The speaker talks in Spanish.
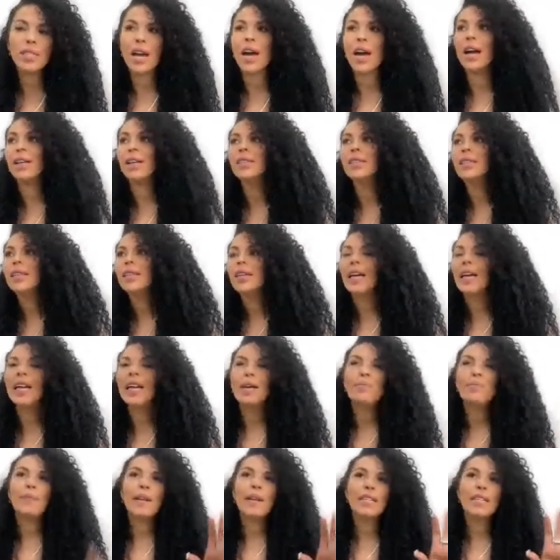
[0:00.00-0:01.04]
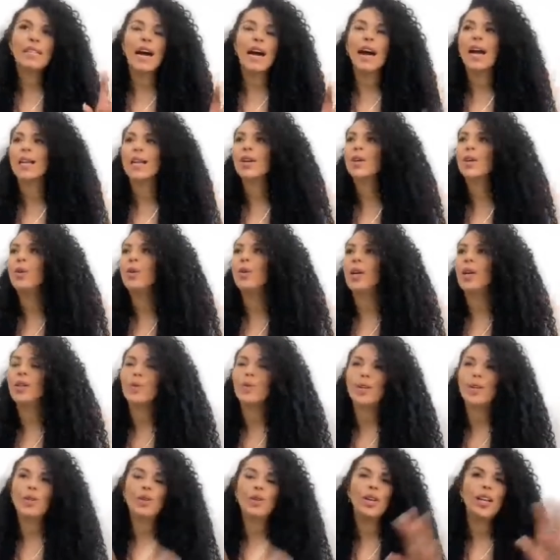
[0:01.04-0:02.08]
y ya el empresario o el
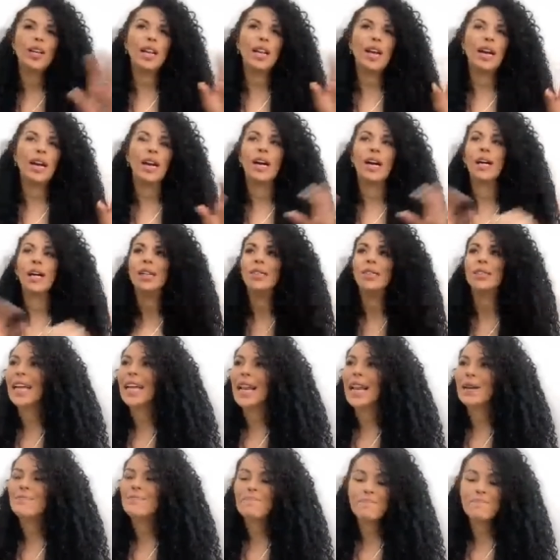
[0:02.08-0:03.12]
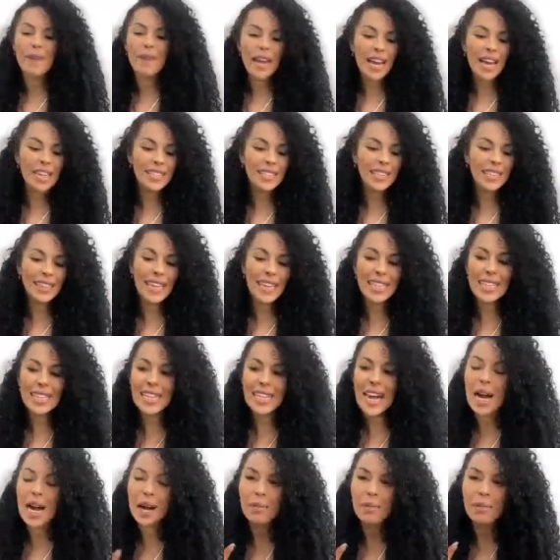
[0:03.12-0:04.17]
dueño de la, empresa te
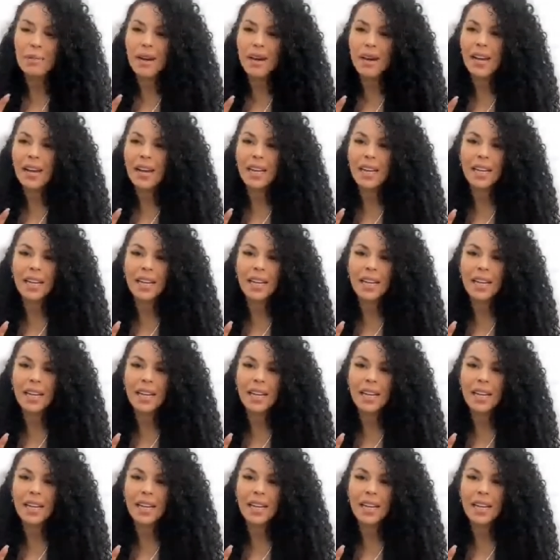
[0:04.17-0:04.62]
llama